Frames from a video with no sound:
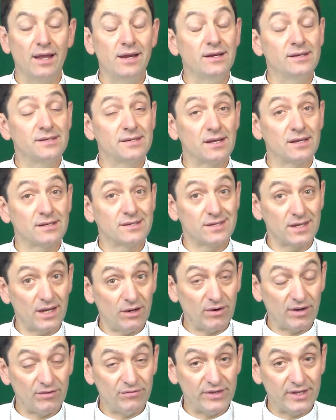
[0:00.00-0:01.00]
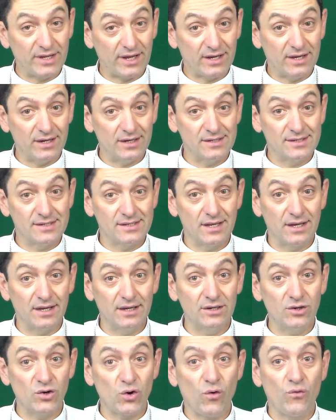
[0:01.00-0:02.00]
Iniciação à vida
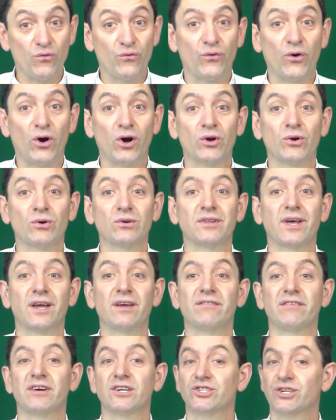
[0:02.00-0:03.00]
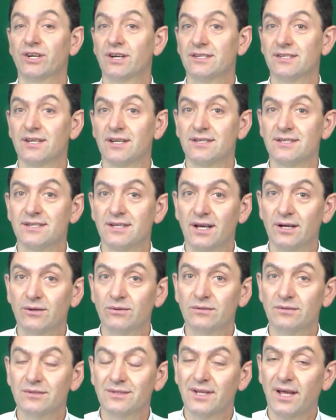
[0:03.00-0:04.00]
cristã, o foco da
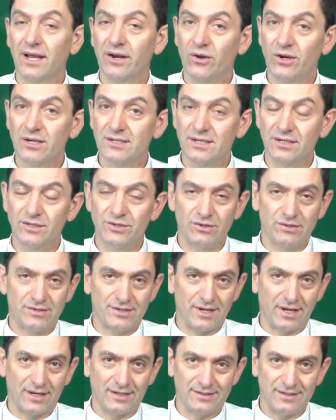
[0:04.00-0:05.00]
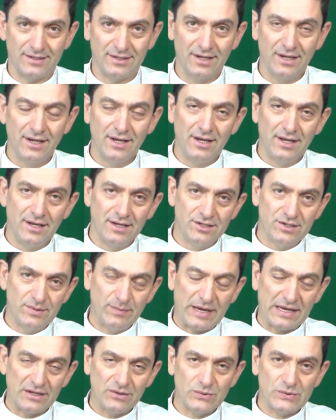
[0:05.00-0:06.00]
evangelização da nossa diocese.
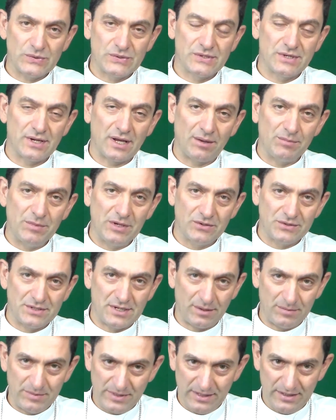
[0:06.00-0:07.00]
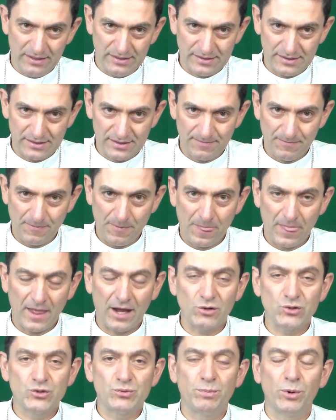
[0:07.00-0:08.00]
Estimados amigos e amigas,
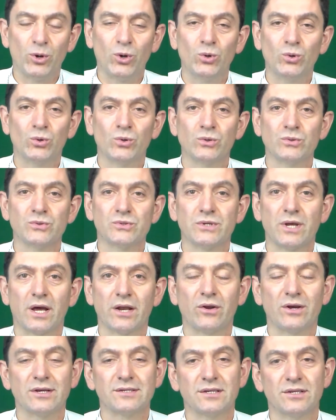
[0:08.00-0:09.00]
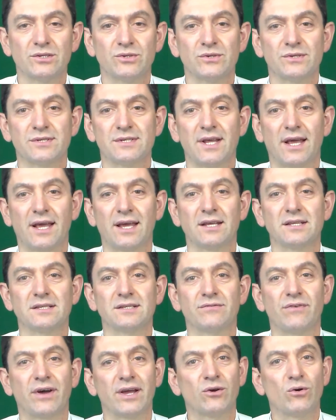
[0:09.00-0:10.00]
aos poucos a nossa
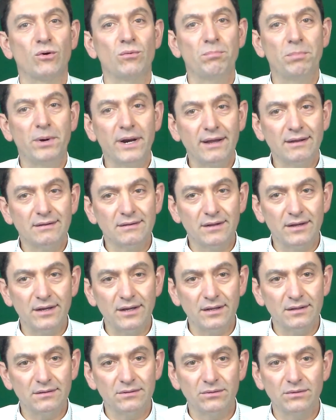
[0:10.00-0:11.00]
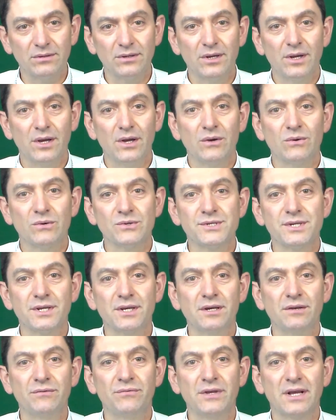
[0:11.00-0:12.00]
diocese vai compreendendo o
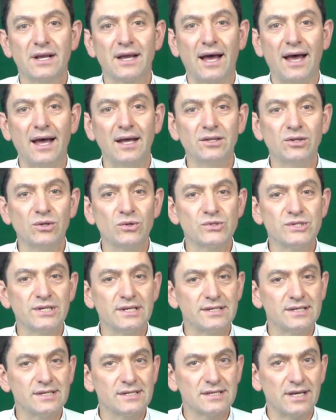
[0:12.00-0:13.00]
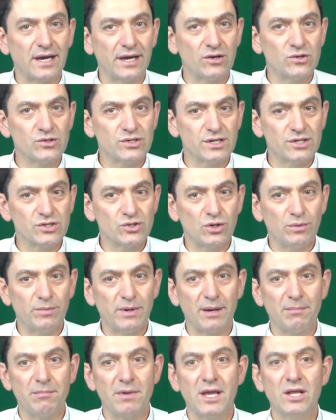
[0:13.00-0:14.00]
significado e os necessários
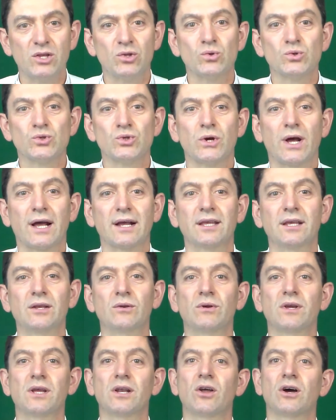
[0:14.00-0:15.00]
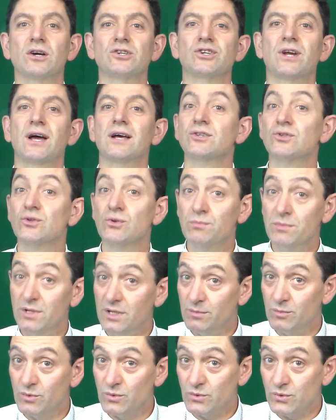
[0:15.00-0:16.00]
desdobramentos daquilo que nós já
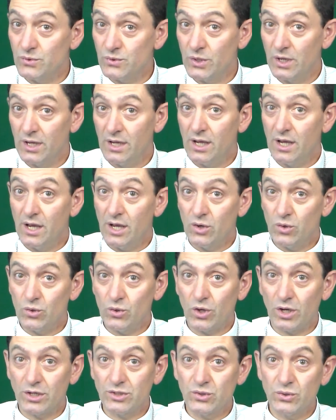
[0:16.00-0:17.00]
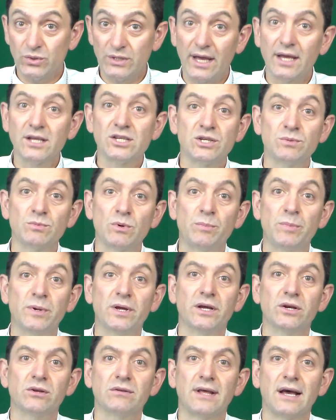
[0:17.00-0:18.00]
assumimos no nosso décimo
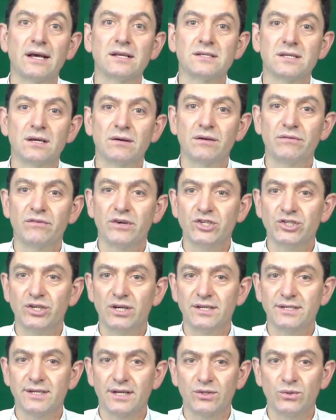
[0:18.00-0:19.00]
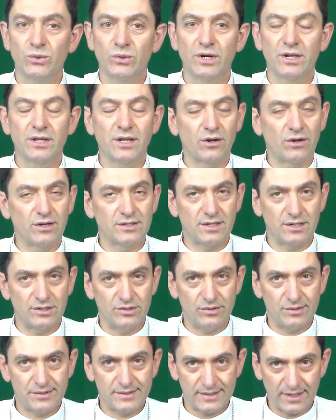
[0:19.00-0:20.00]
plano da ação evangelizadora da nossa
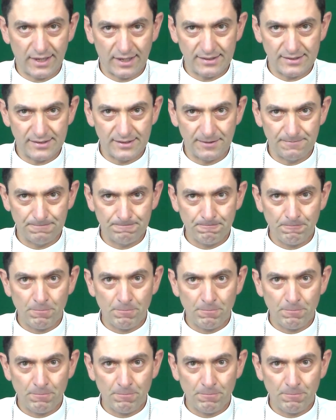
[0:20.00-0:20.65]
diocese